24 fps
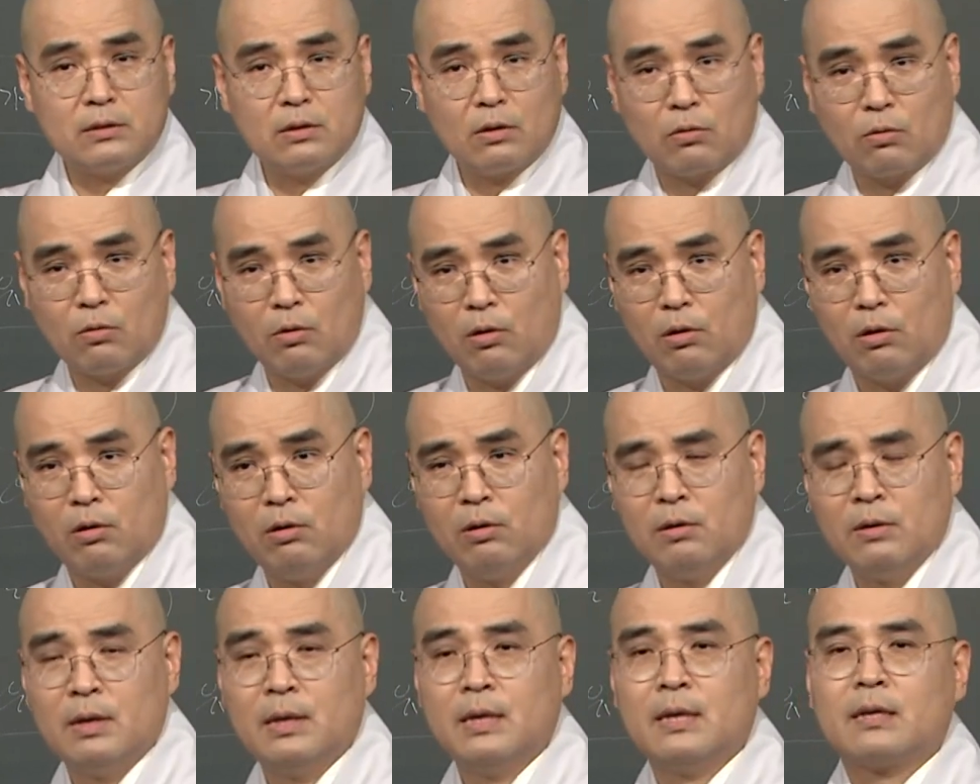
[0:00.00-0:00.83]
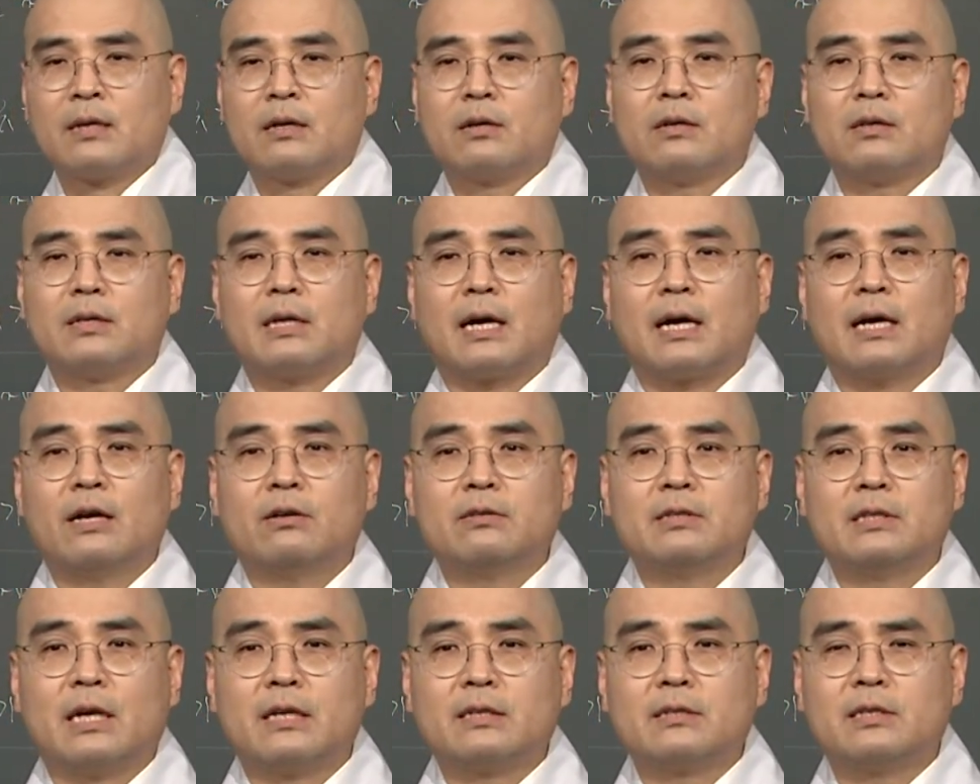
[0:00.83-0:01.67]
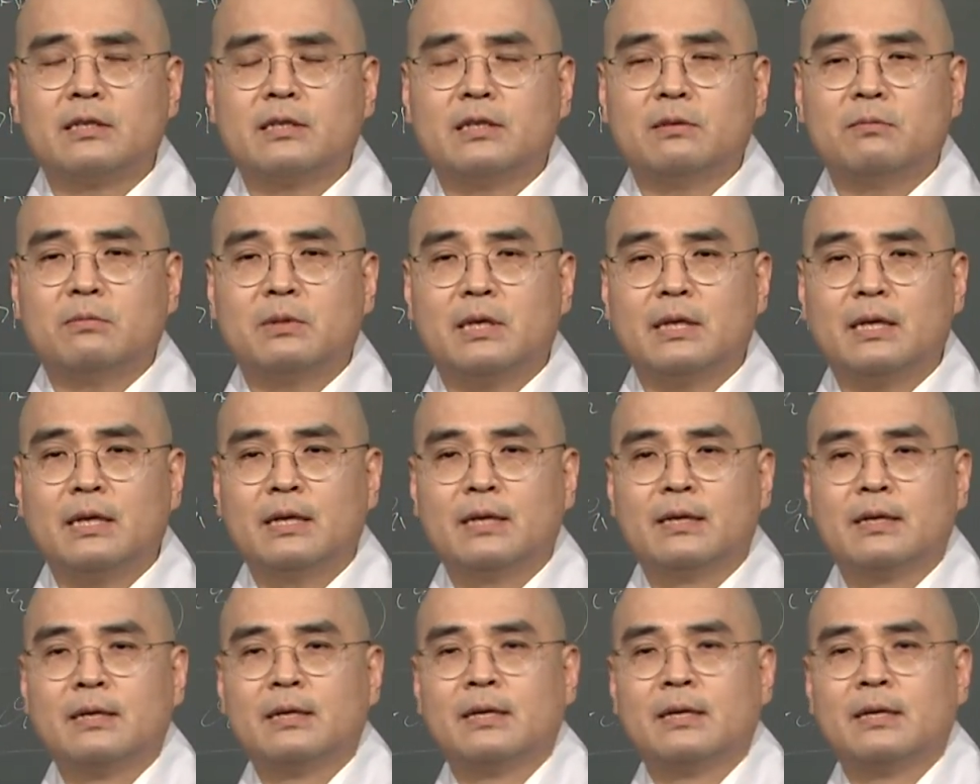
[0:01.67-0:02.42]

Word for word: 했었고 그러다가 현장 스님이